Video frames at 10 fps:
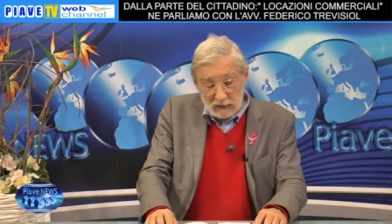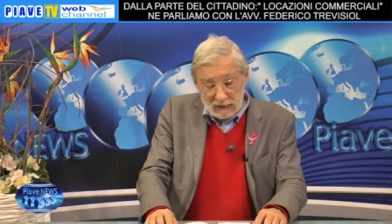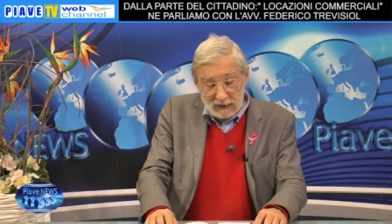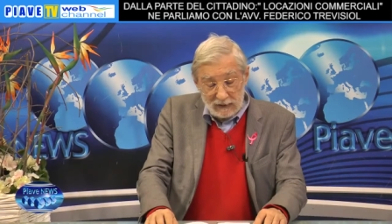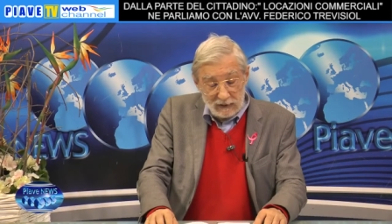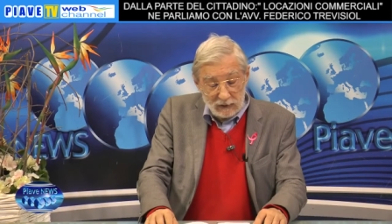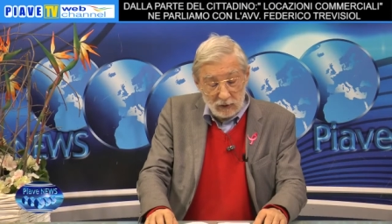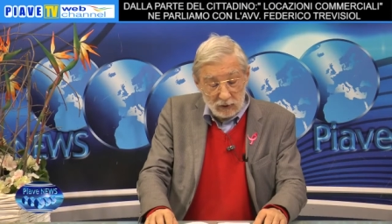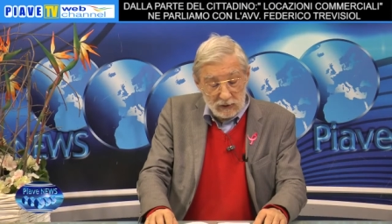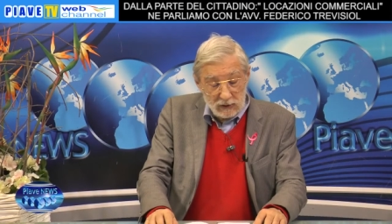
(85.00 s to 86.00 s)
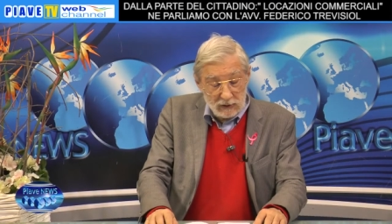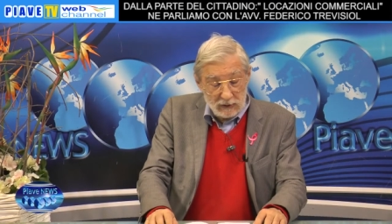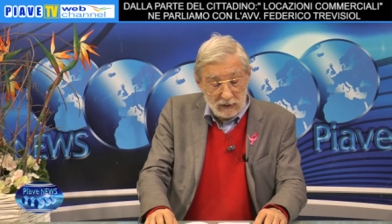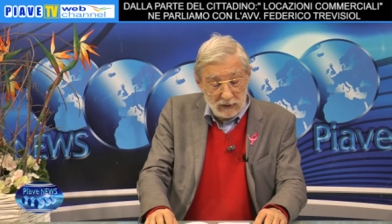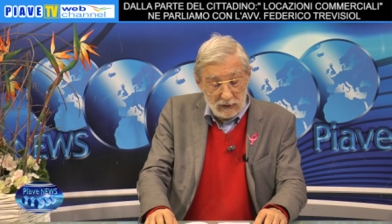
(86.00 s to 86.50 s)
Tanti
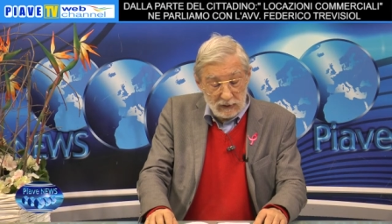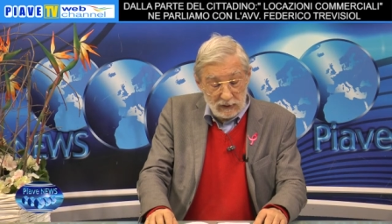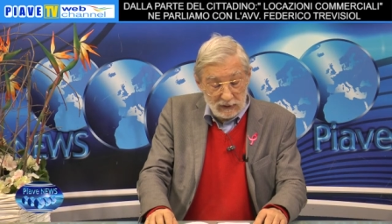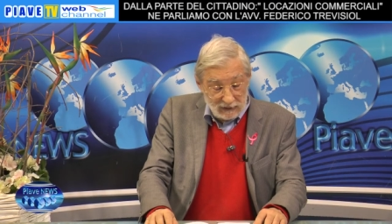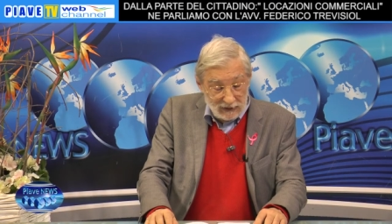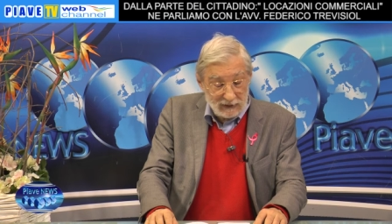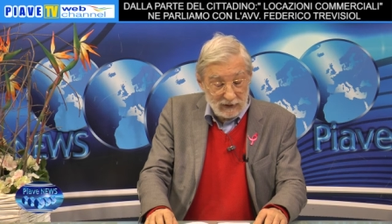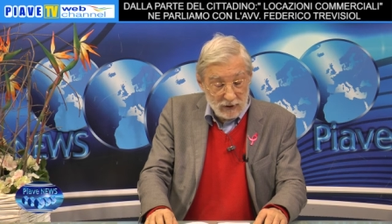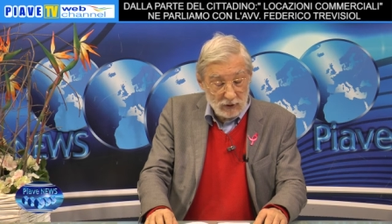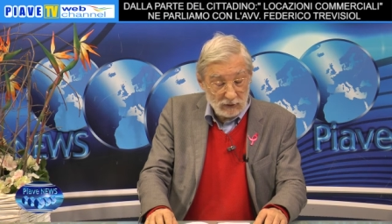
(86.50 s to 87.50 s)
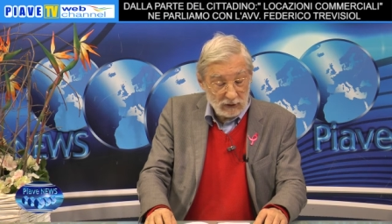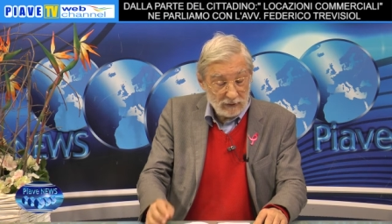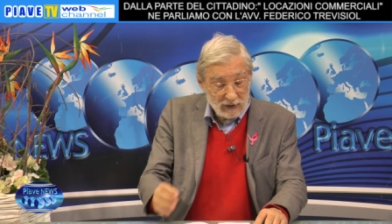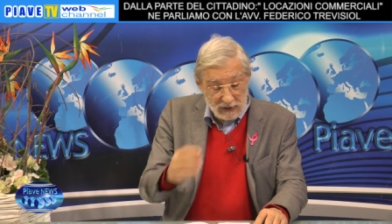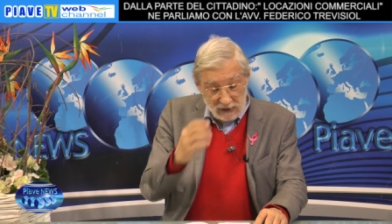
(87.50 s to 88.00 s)
negozi in tante zone di
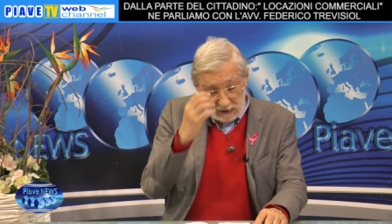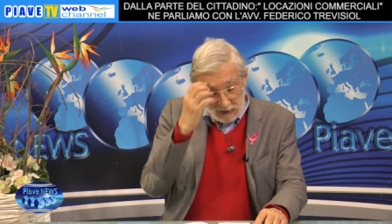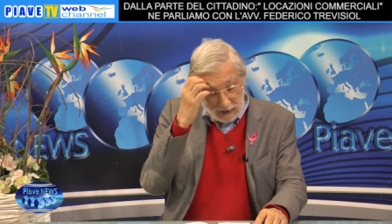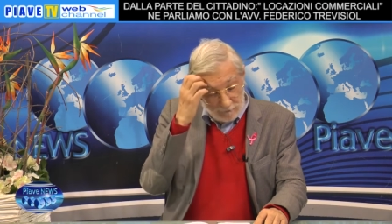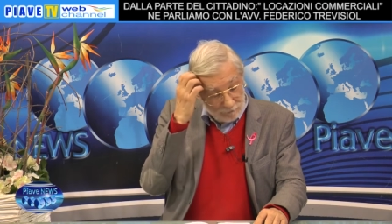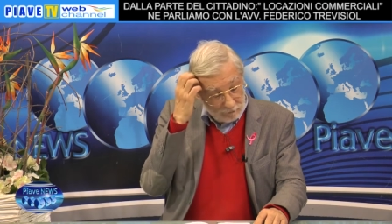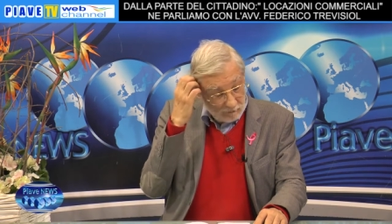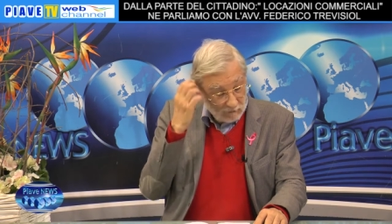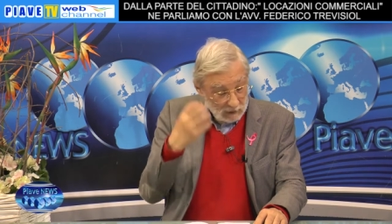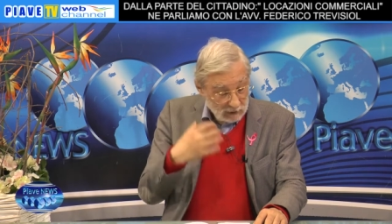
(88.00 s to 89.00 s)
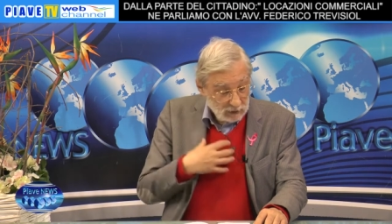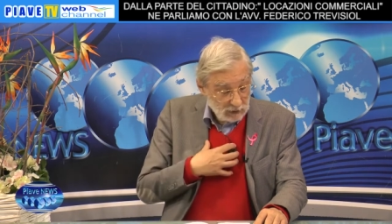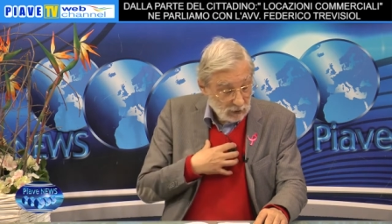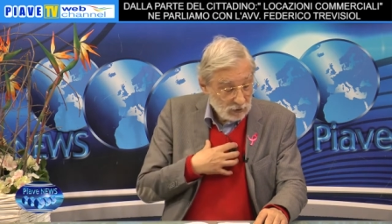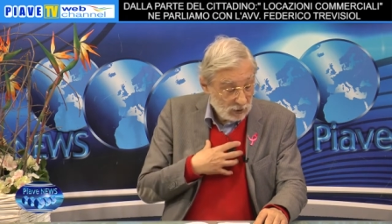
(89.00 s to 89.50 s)
questa città,
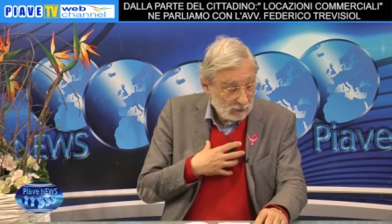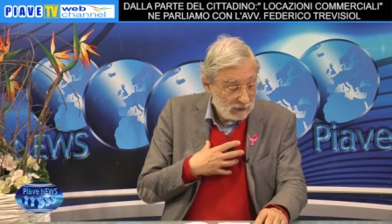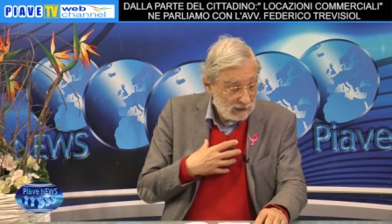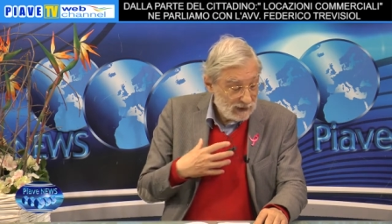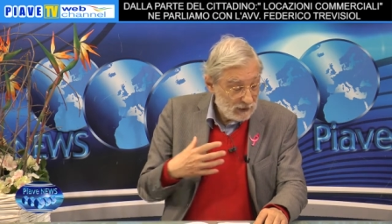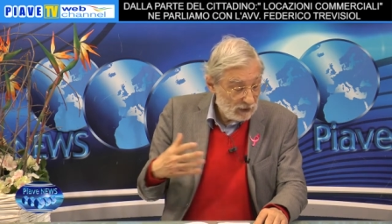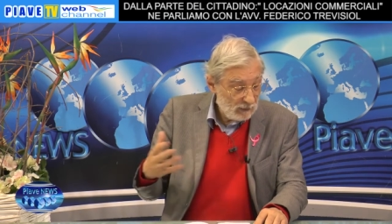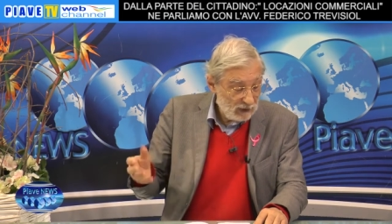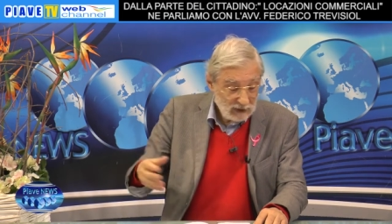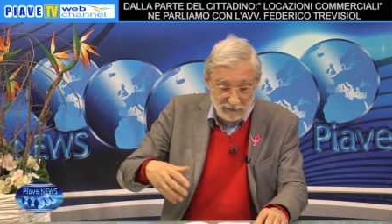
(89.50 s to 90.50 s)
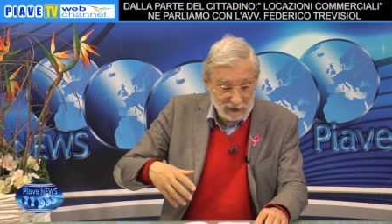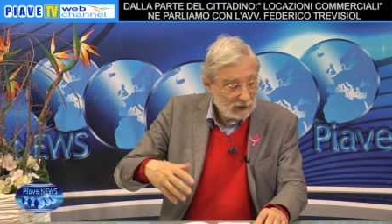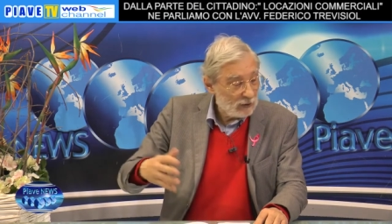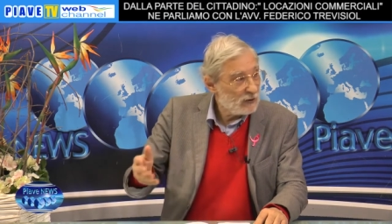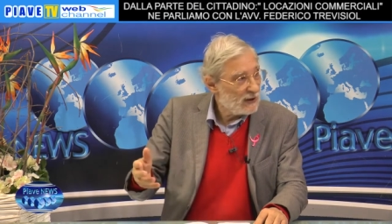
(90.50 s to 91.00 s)
io so la zona mia, via
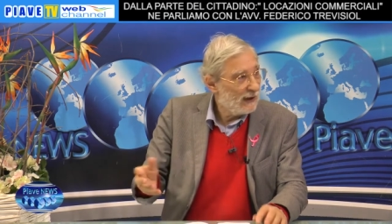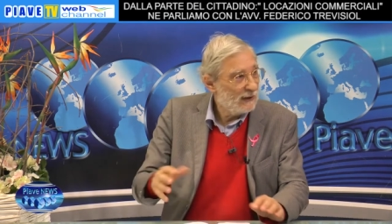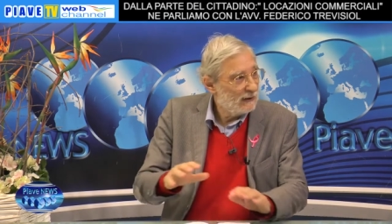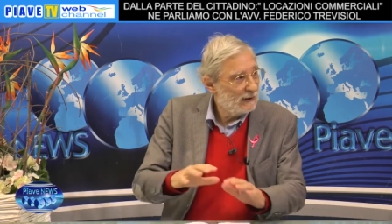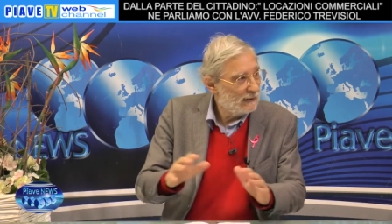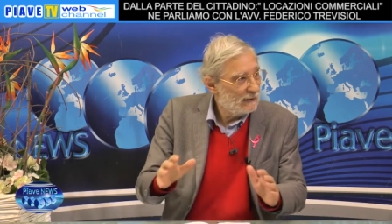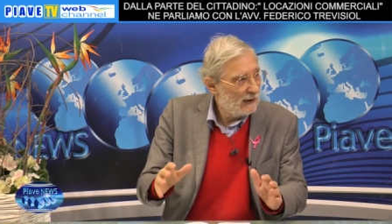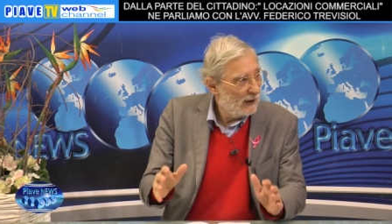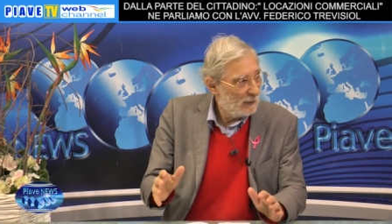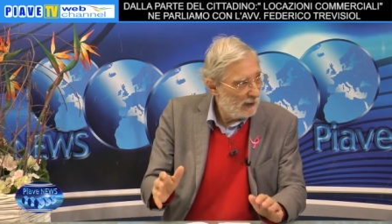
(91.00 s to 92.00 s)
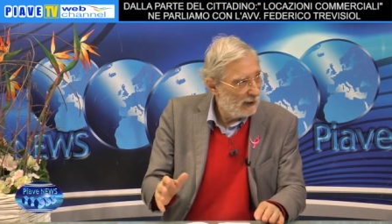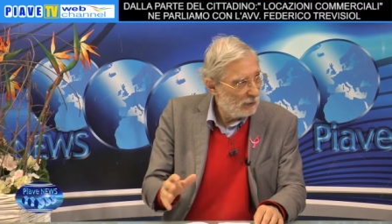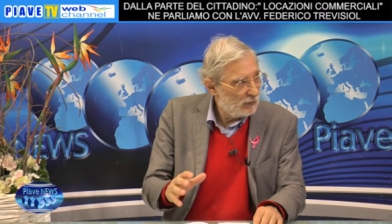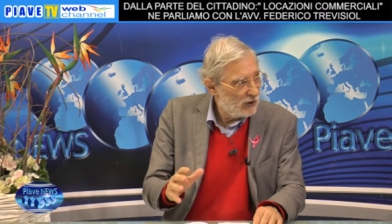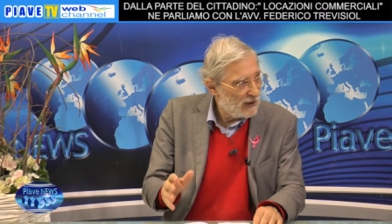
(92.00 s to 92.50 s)
Carrozzani, è piena,
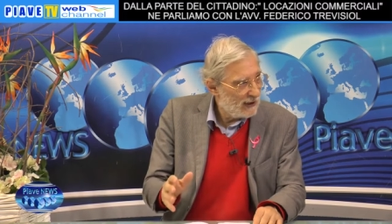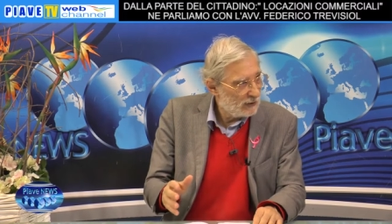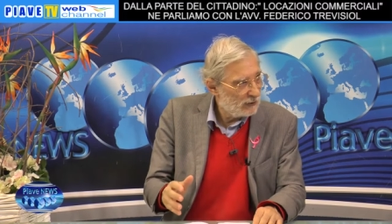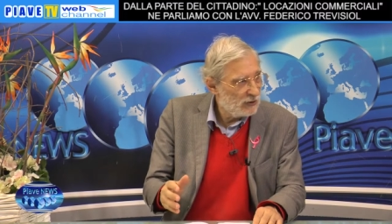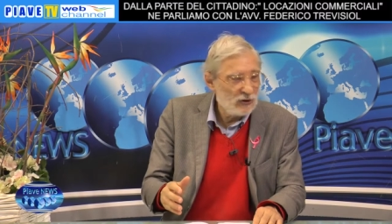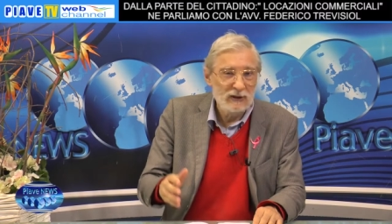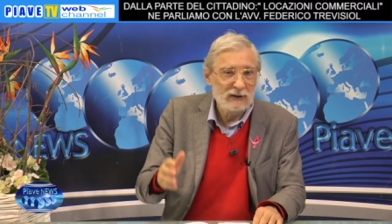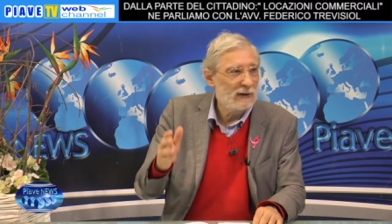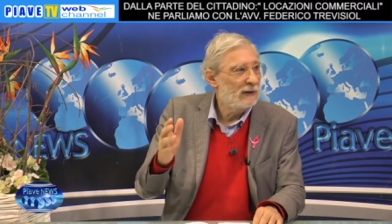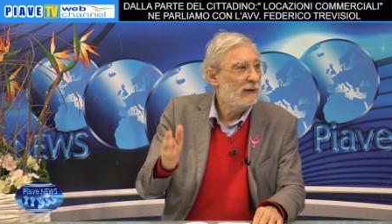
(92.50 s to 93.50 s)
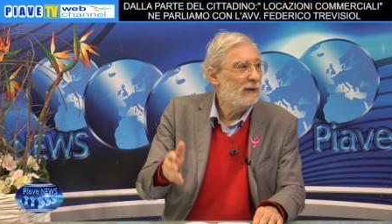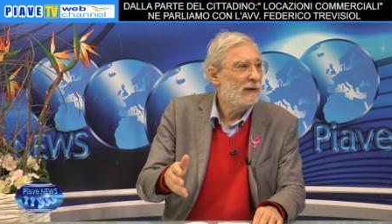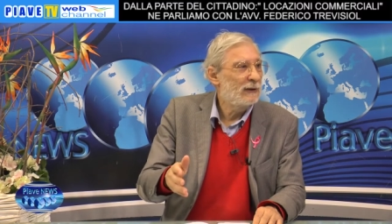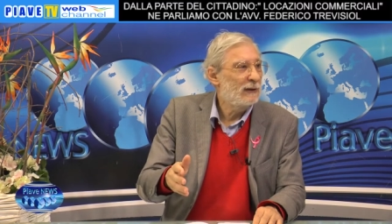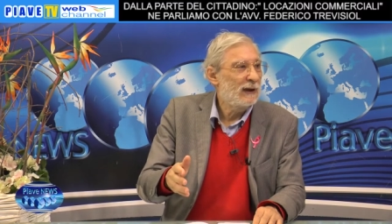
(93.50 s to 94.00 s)
un disastro di gente,
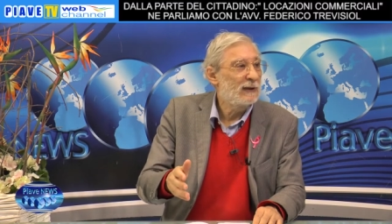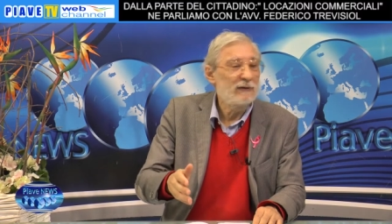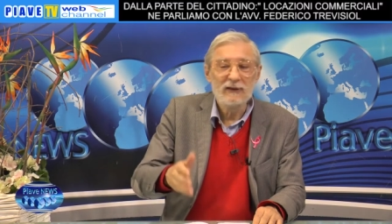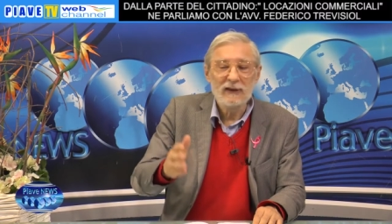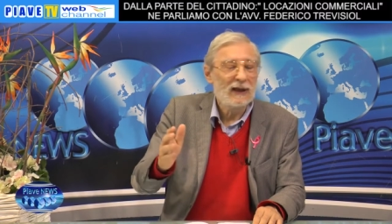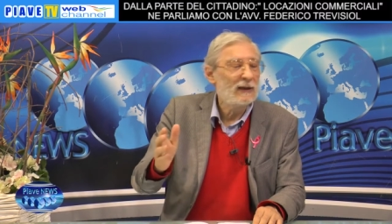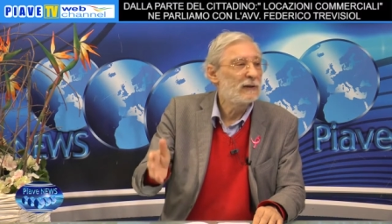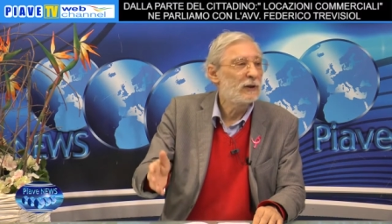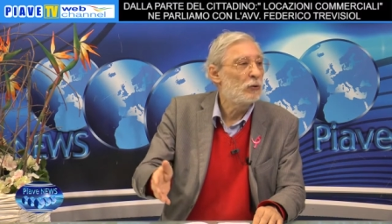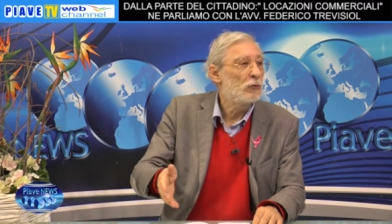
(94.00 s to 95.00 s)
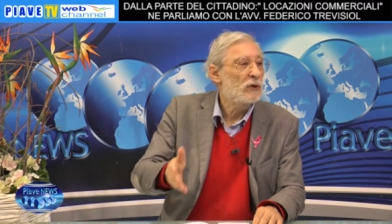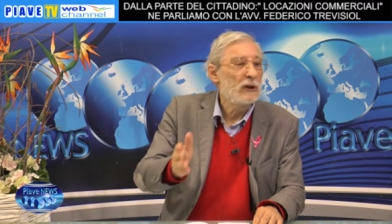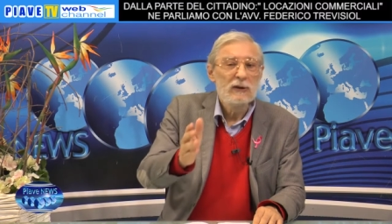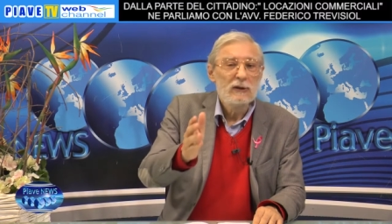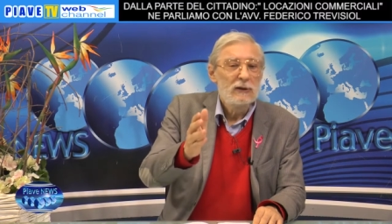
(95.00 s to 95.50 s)
eh, attività chiuse,